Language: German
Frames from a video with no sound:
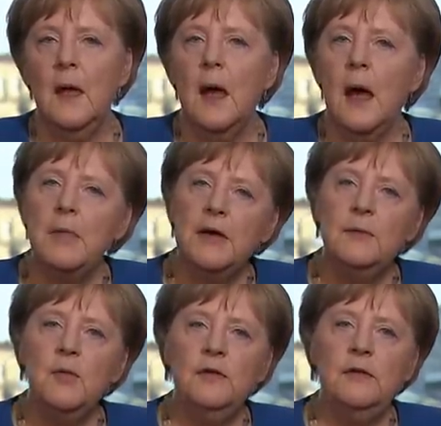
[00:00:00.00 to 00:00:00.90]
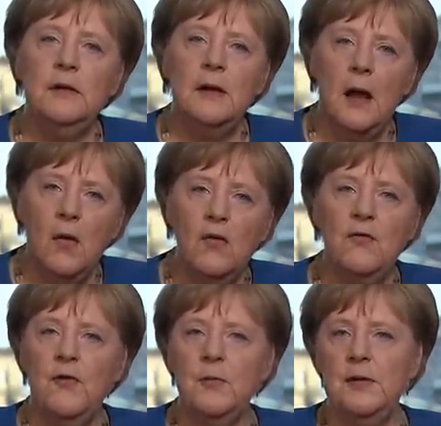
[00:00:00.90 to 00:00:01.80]
Aber ich möchte Ihnen auch
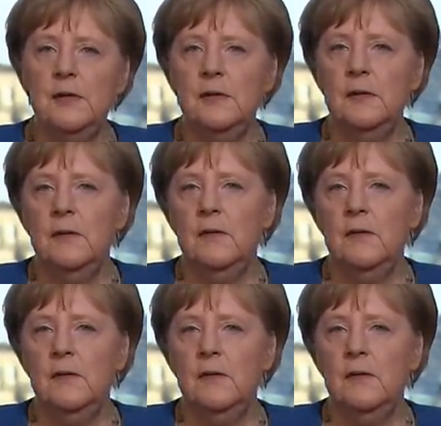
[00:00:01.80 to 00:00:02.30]
vermitteln,